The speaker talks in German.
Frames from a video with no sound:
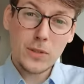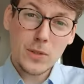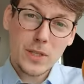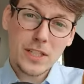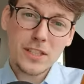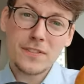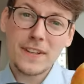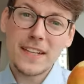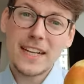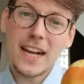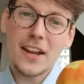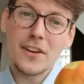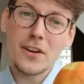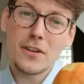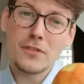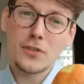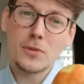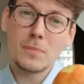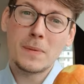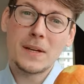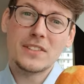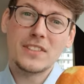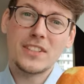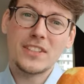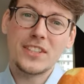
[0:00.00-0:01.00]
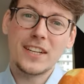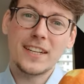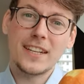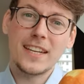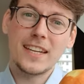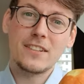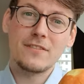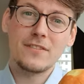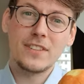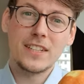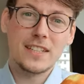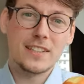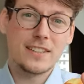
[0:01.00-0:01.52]
Wenn du als Veganer auf Nummer sicher
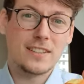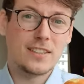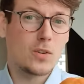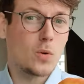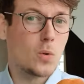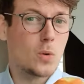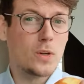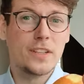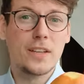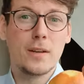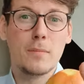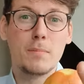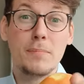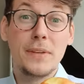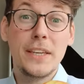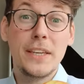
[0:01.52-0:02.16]
gehen willst, hol dir